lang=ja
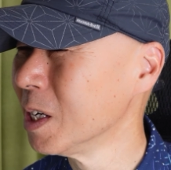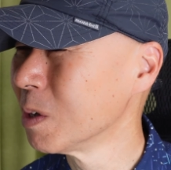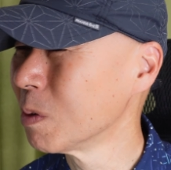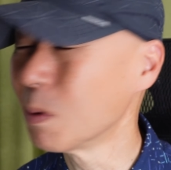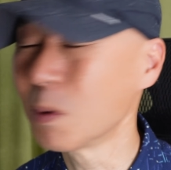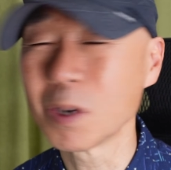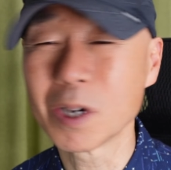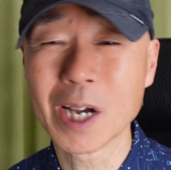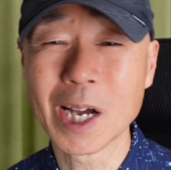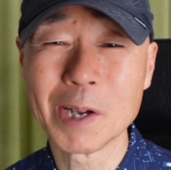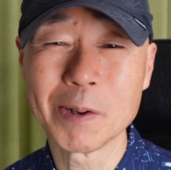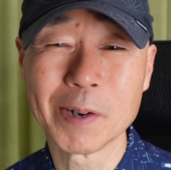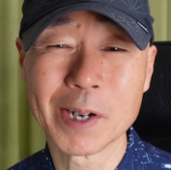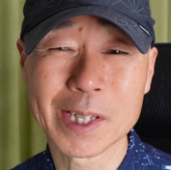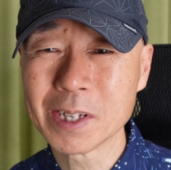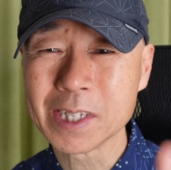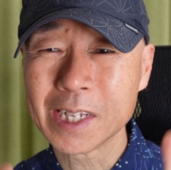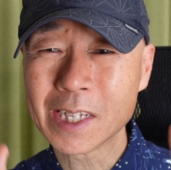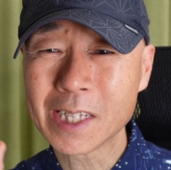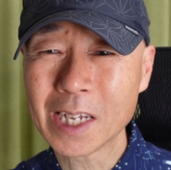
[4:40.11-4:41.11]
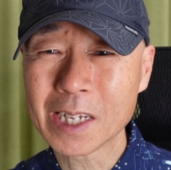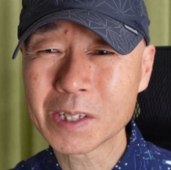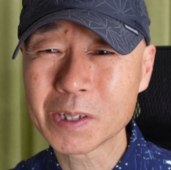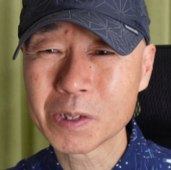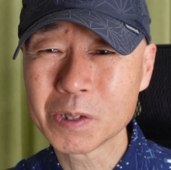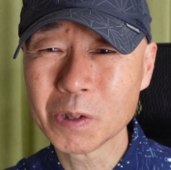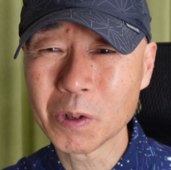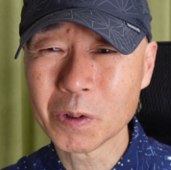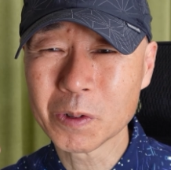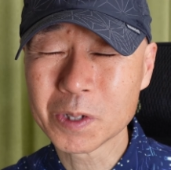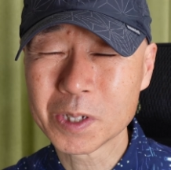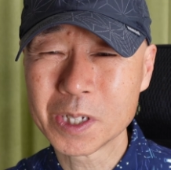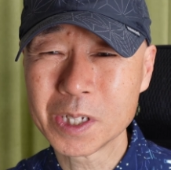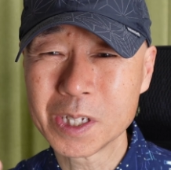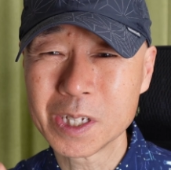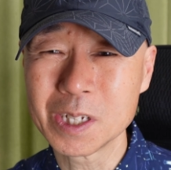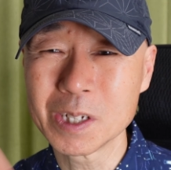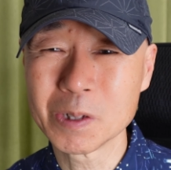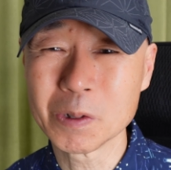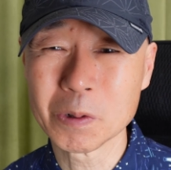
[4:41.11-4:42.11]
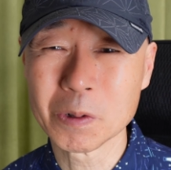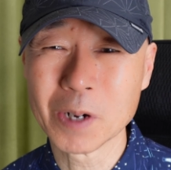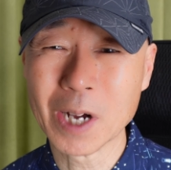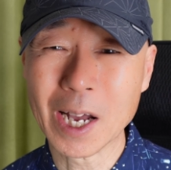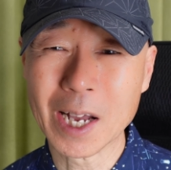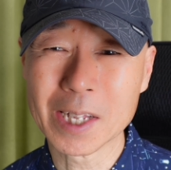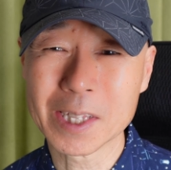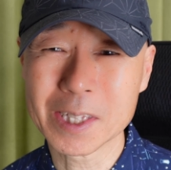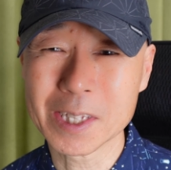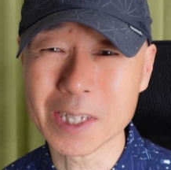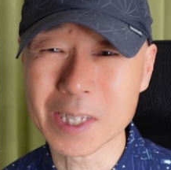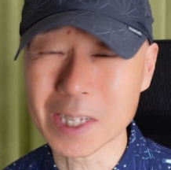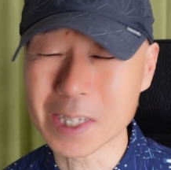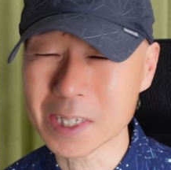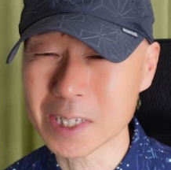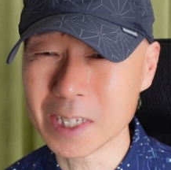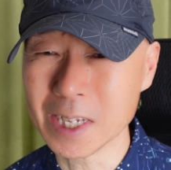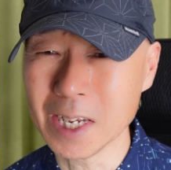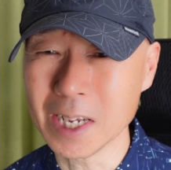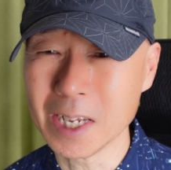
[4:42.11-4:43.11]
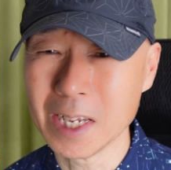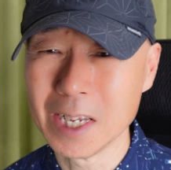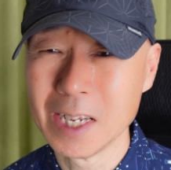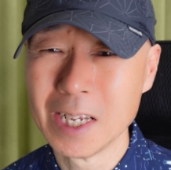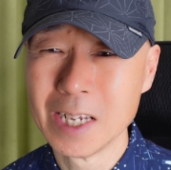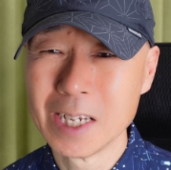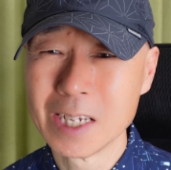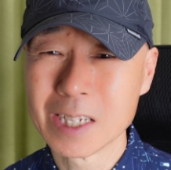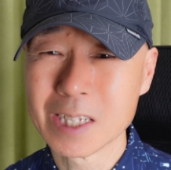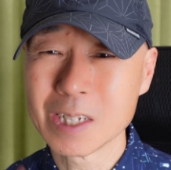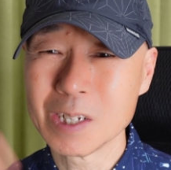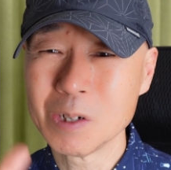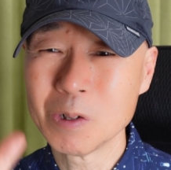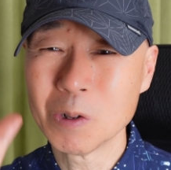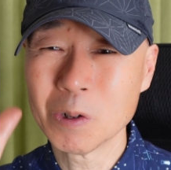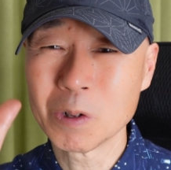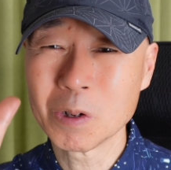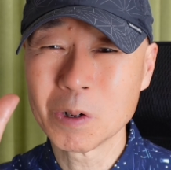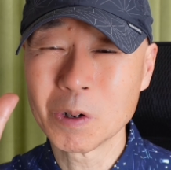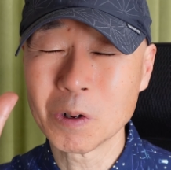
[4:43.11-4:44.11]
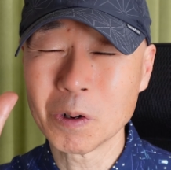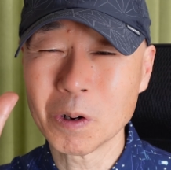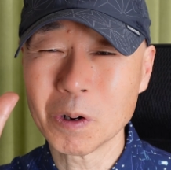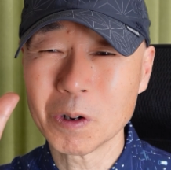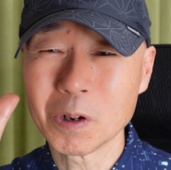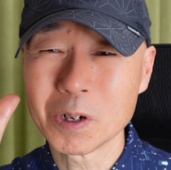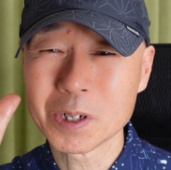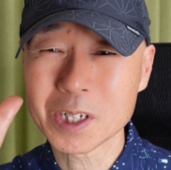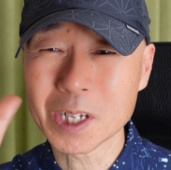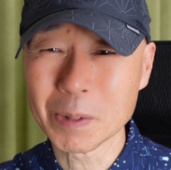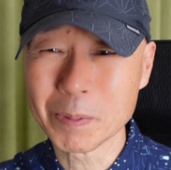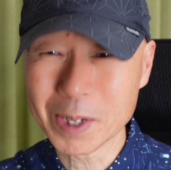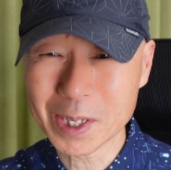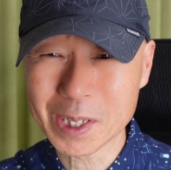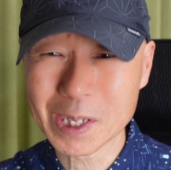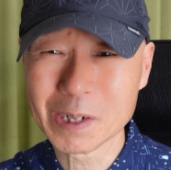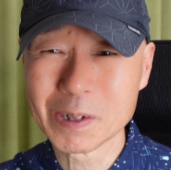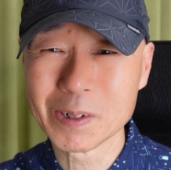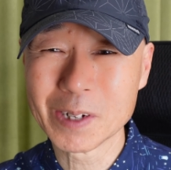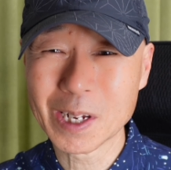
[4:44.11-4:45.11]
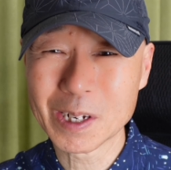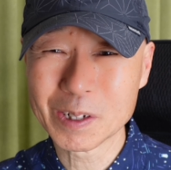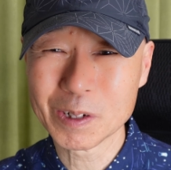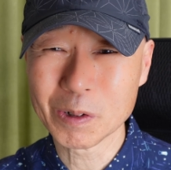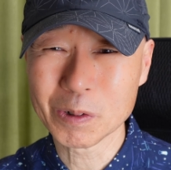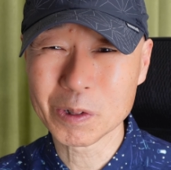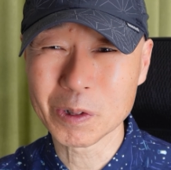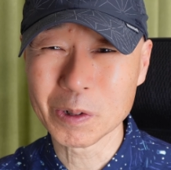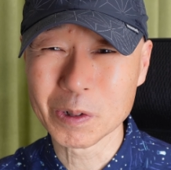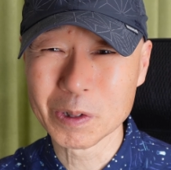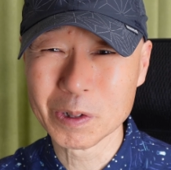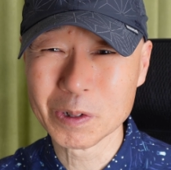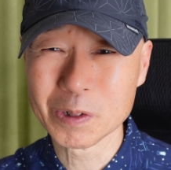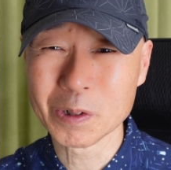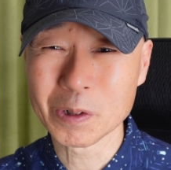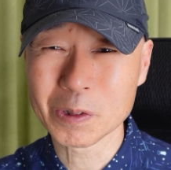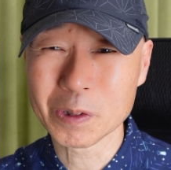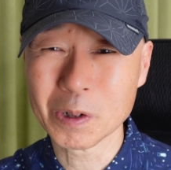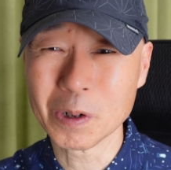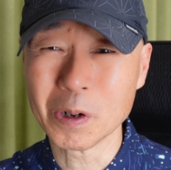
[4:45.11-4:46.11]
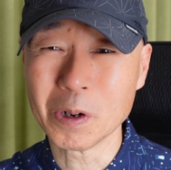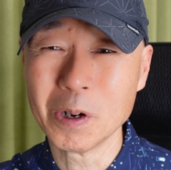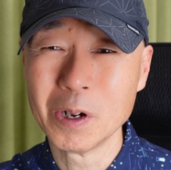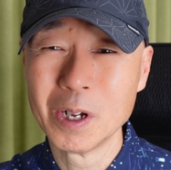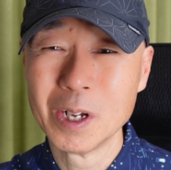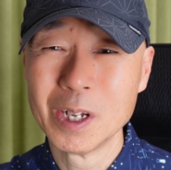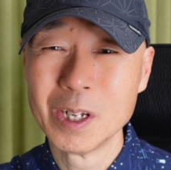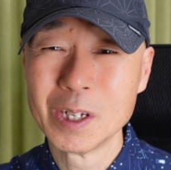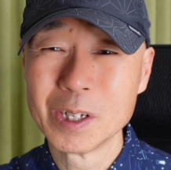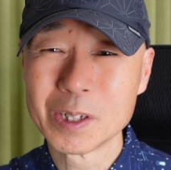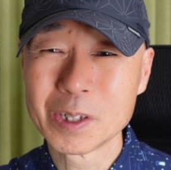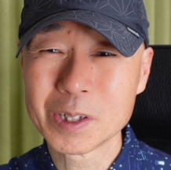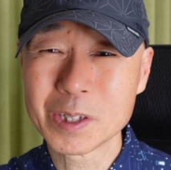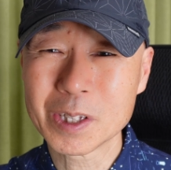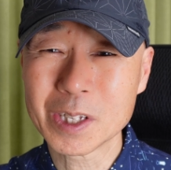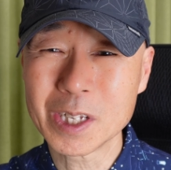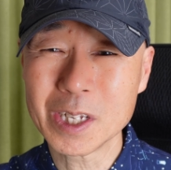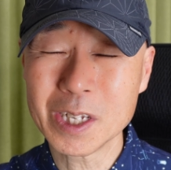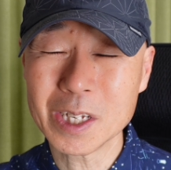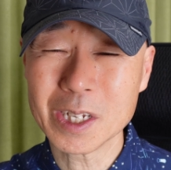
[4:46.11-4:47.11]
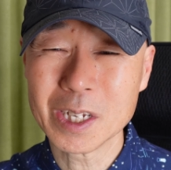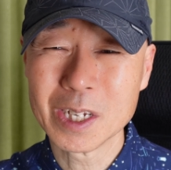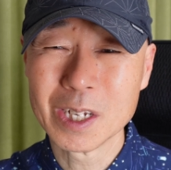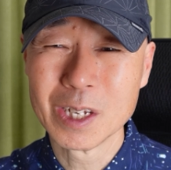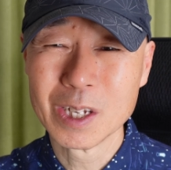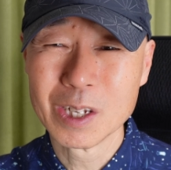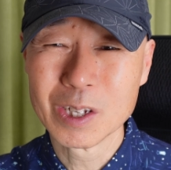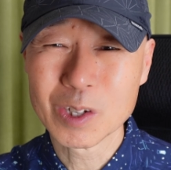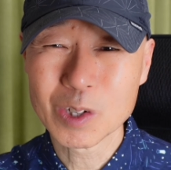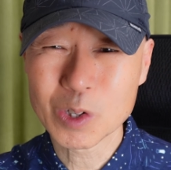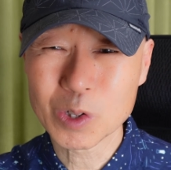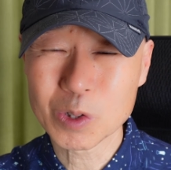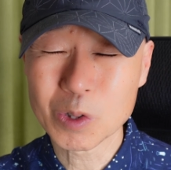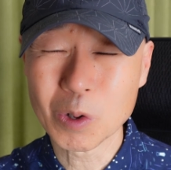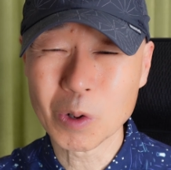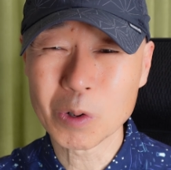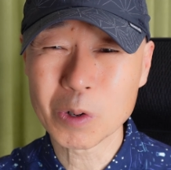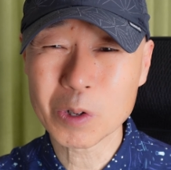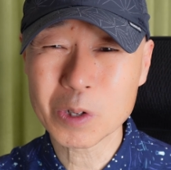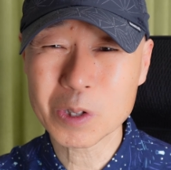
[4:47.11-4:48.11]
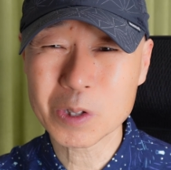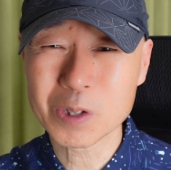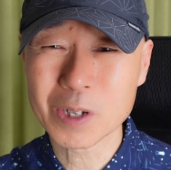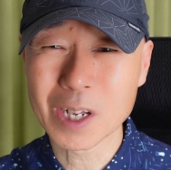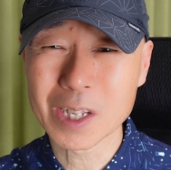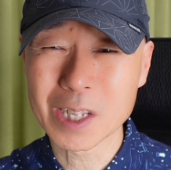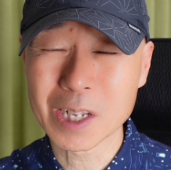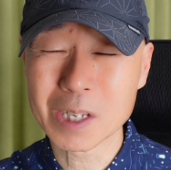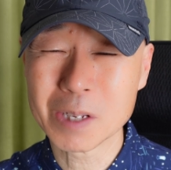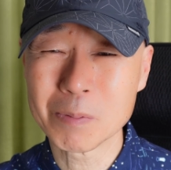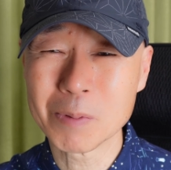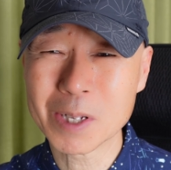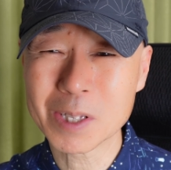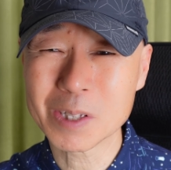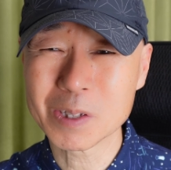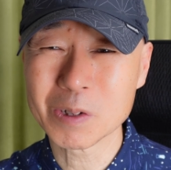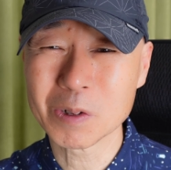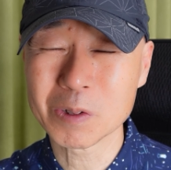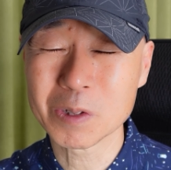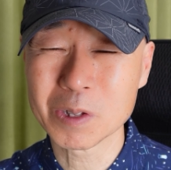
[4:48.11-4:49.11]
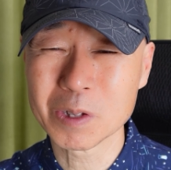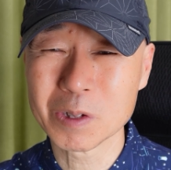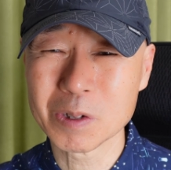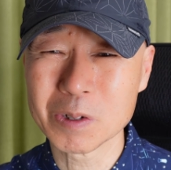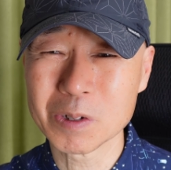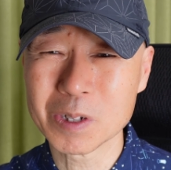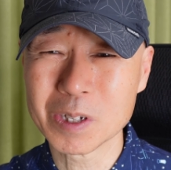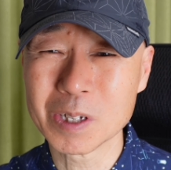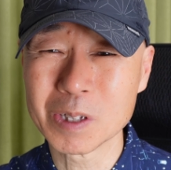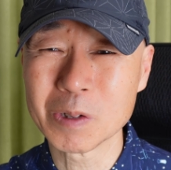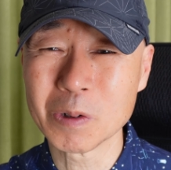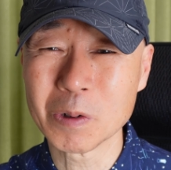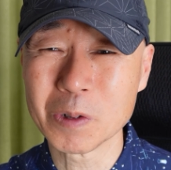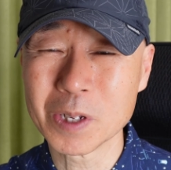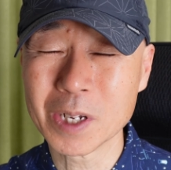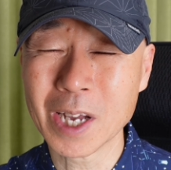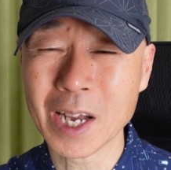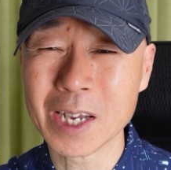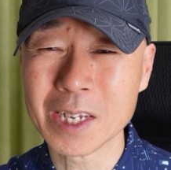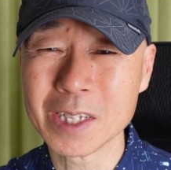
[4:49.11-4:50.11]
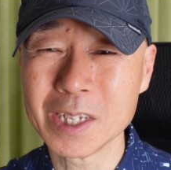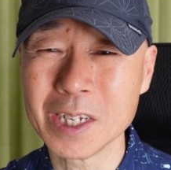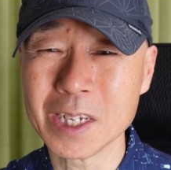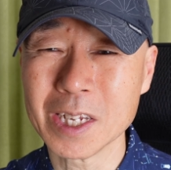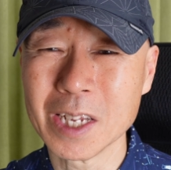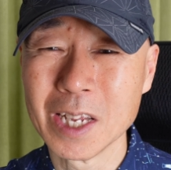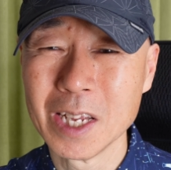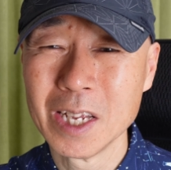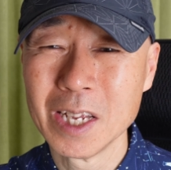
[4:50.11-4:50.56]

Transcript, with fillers: 今回はななつの新機能があってですね、日本語喋ってくれるよというのと、月手動露出ができますよっていう機能以外に